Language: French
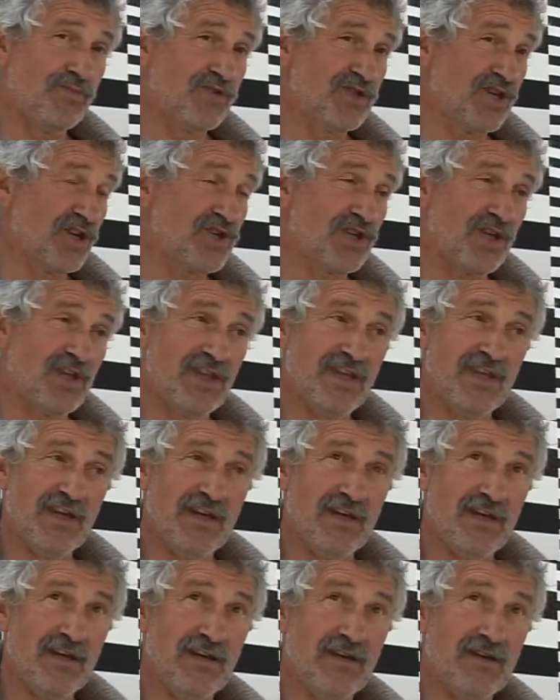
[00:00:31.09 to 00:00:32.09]
J'achète
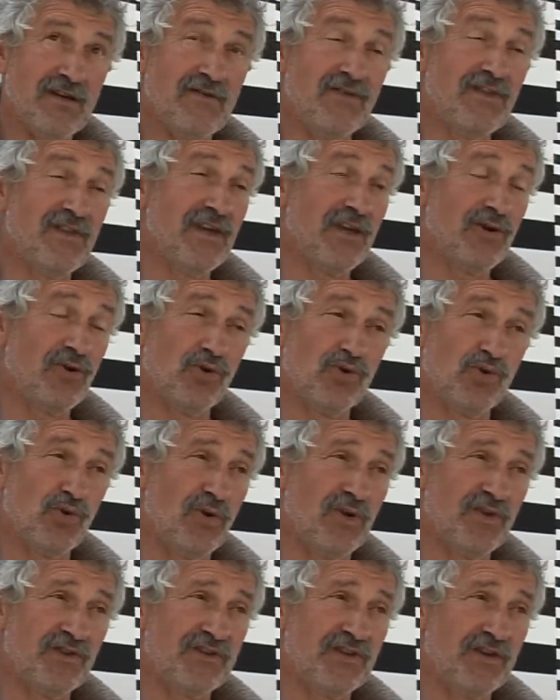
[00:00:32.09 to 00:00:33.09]
des, des
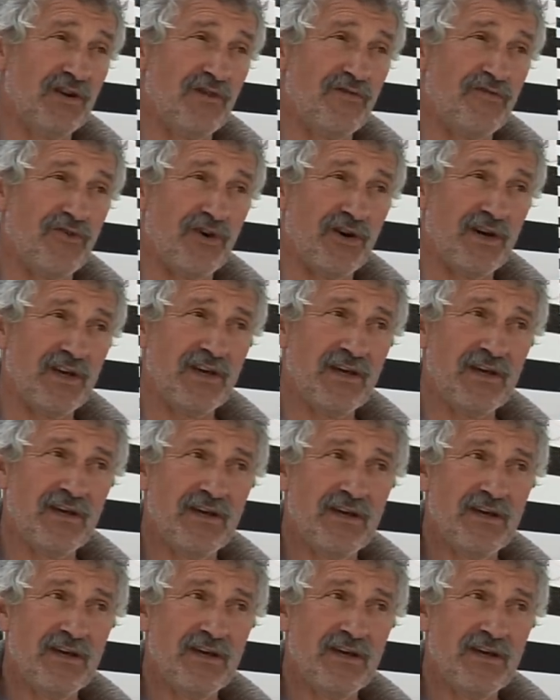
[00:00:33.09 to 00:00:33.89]
coteaux entiers en forêt.